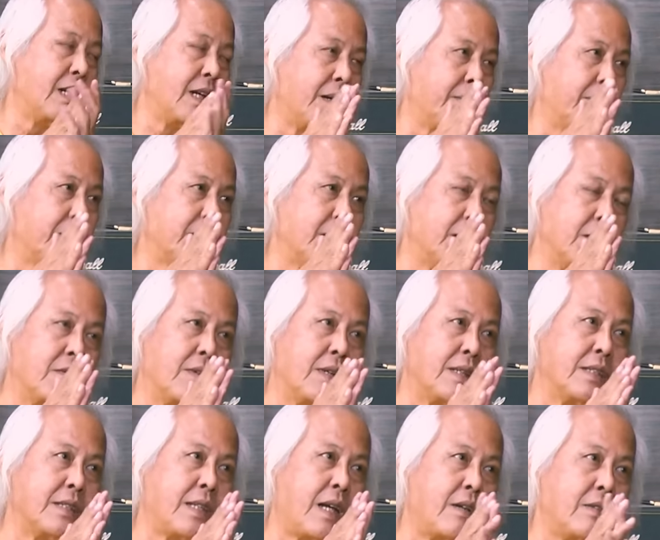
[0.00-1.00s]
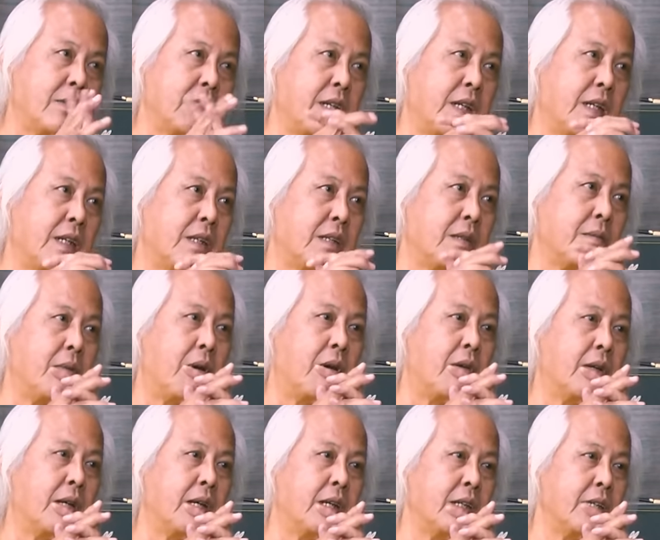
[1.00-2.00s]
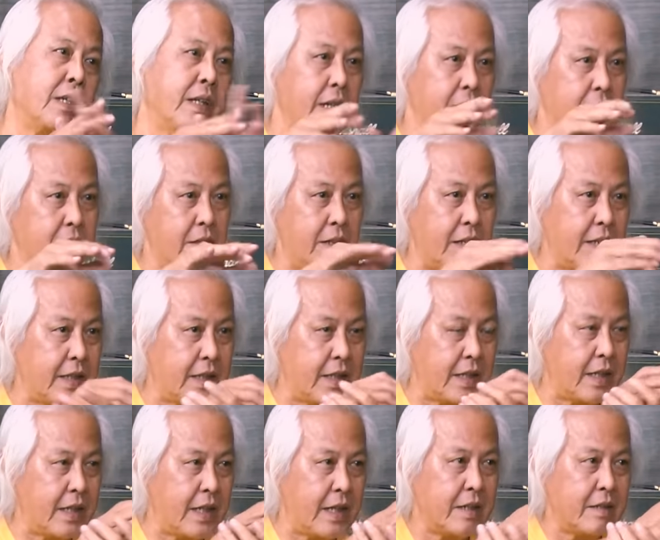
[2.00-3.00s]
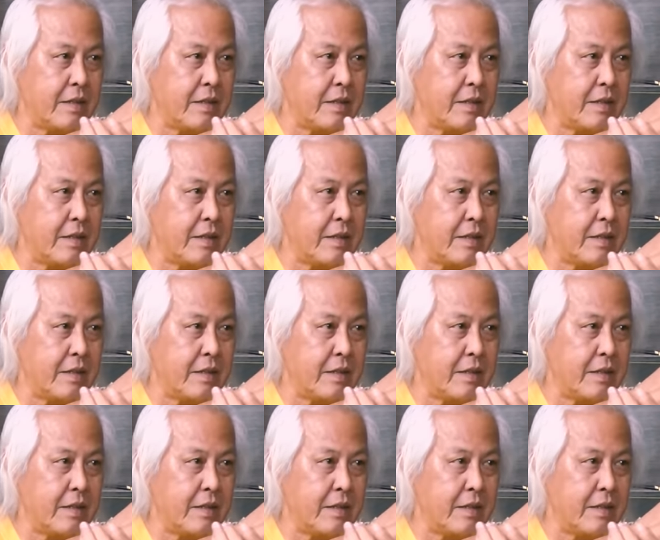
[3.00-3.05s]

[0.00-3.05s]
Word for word: แล้วพอถึงวันซาวด์เช็คเราจะบอกว่าเฮ้ยเองต้องเล่นอย่างนี้นะ